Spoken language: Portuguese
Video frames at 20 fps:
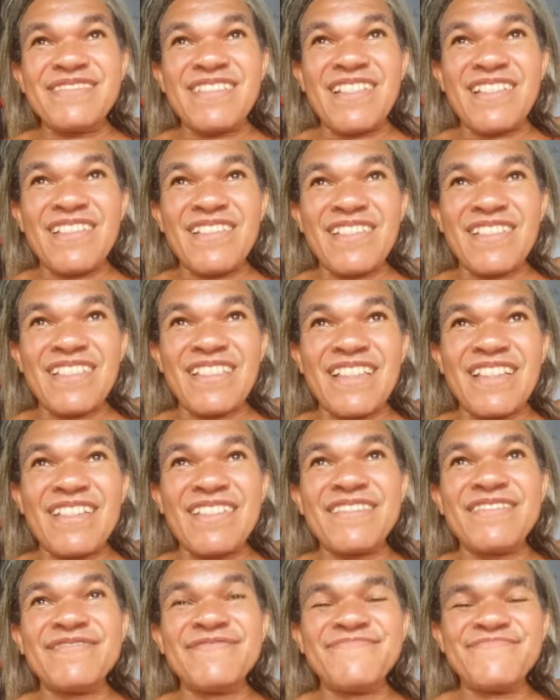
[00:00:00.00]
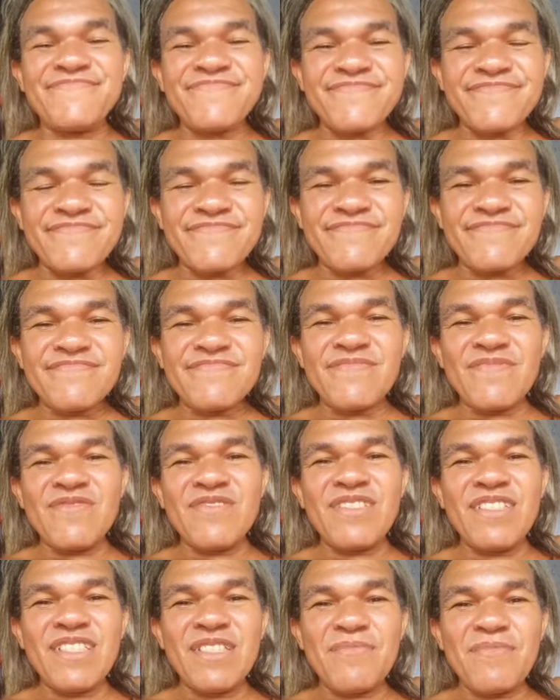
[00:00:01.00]
Mas é.
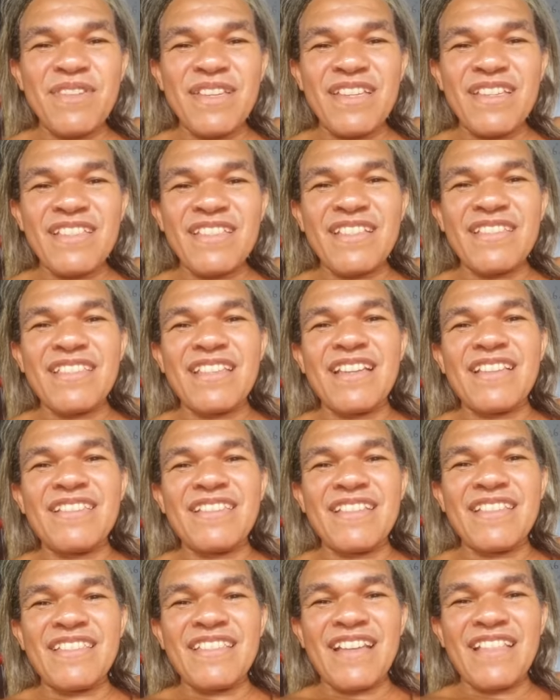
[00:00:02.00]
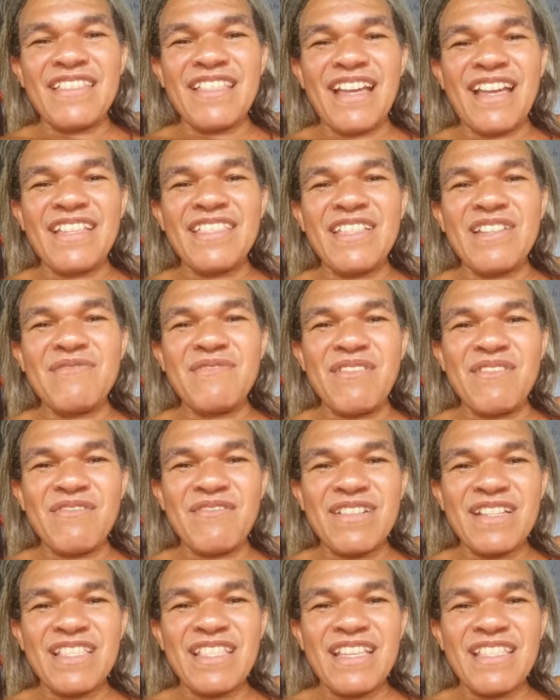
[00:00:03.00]
Não sei se é porque ainda tá cedo da tarde, né? Uma
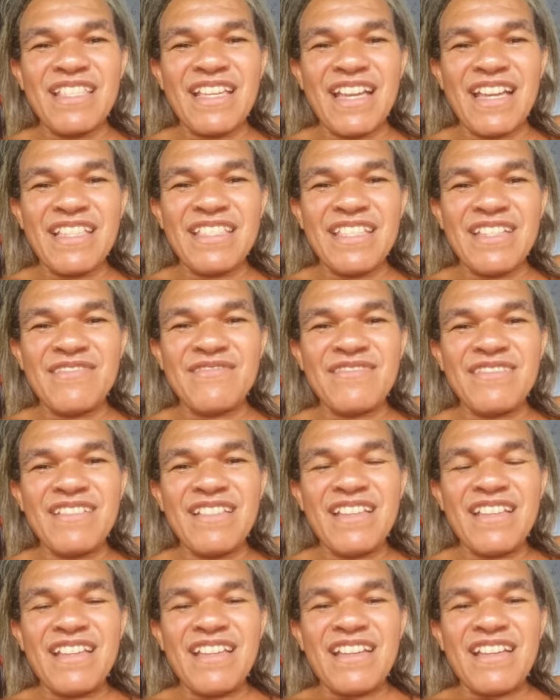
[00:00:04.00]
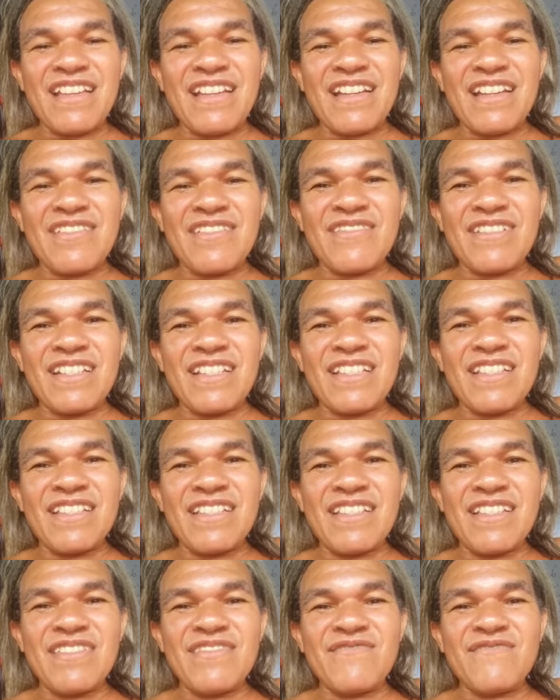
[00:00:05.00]
hora da tarde, né? Agora
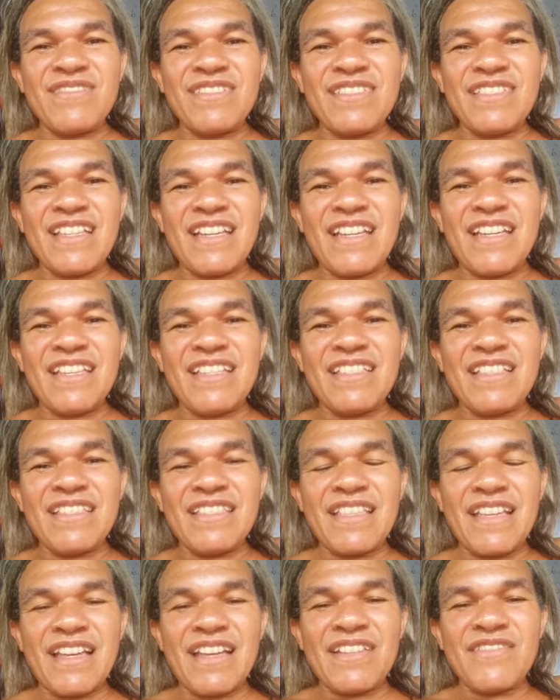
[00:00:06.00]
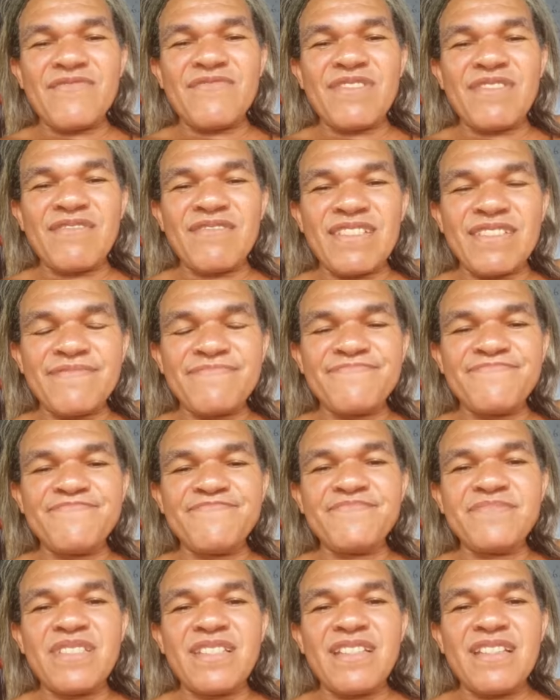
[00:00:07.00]
acho que é 1h10 da tarde, uma hora.
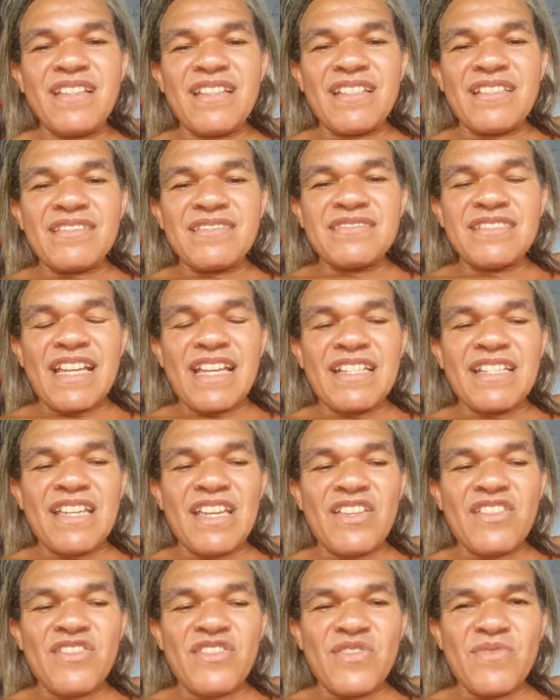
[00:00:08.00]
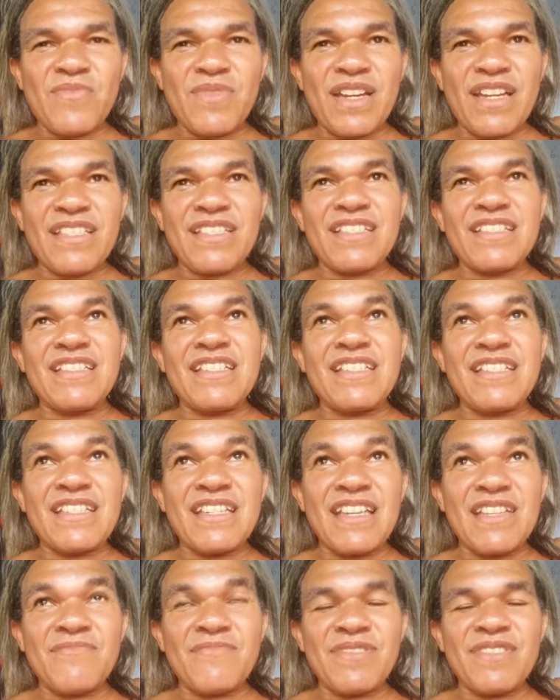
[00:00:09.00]
Tá quente demais aqui,
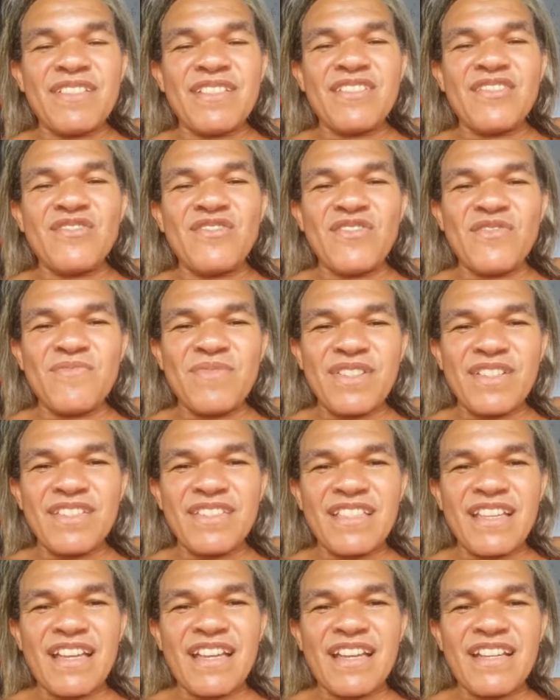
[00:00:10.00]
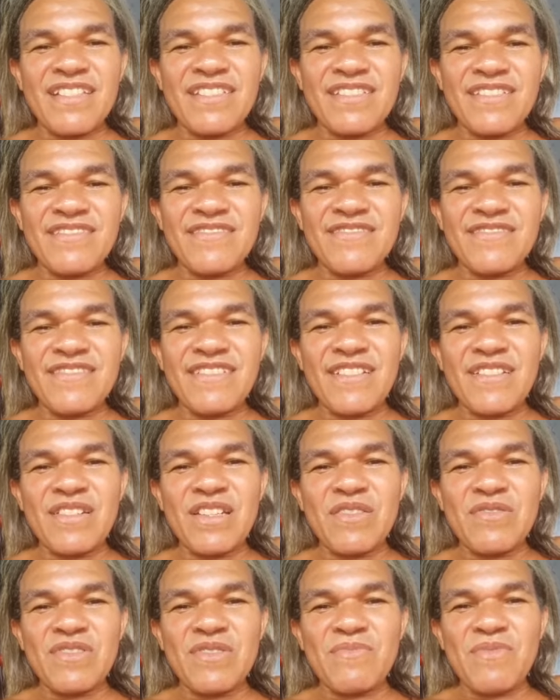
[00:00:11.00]
quente. Pode ser que chove mais tarde, né? Eu quero, eu
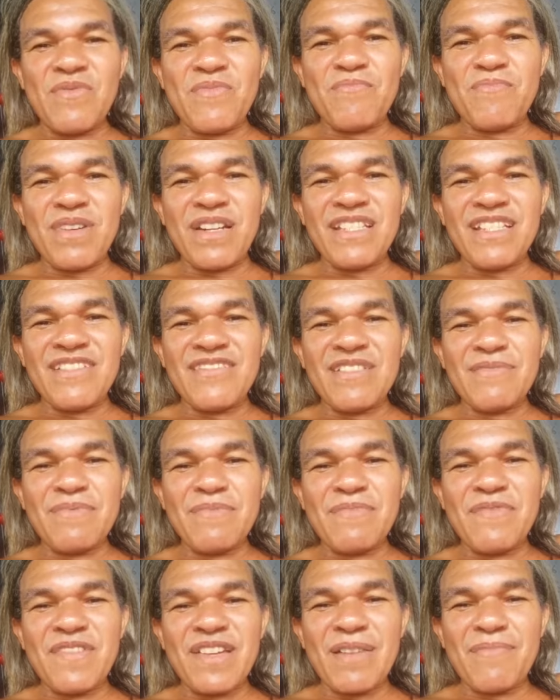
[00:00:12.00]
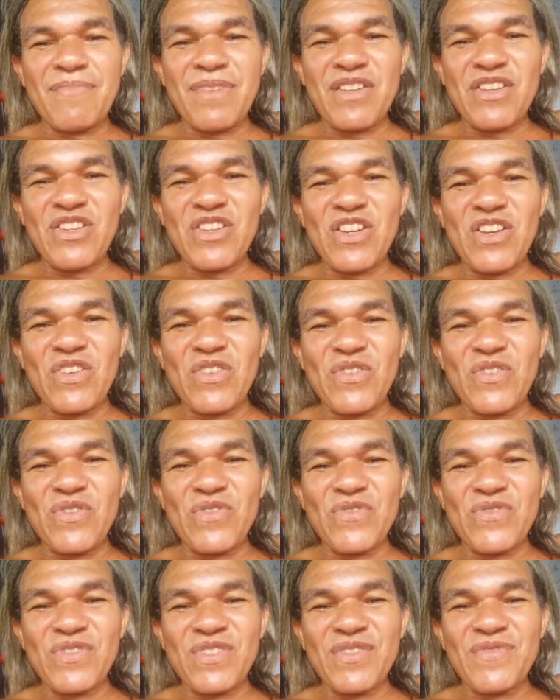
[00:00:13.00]
quero tomar um banho agora pra me ficar bem
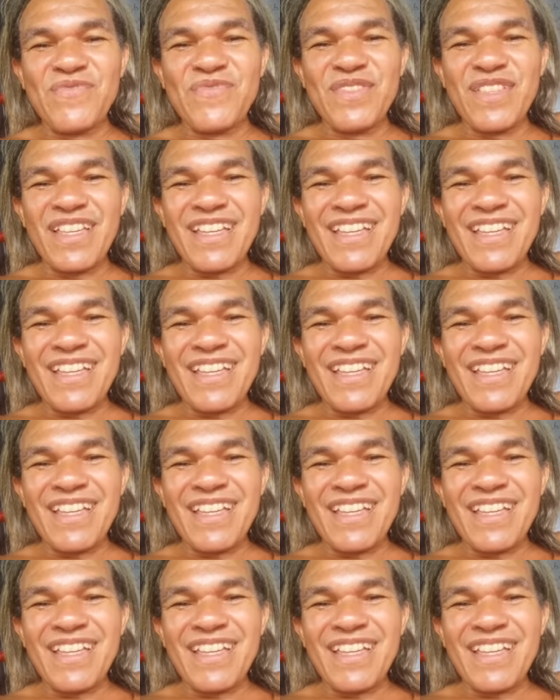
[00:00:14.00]
cheirosa.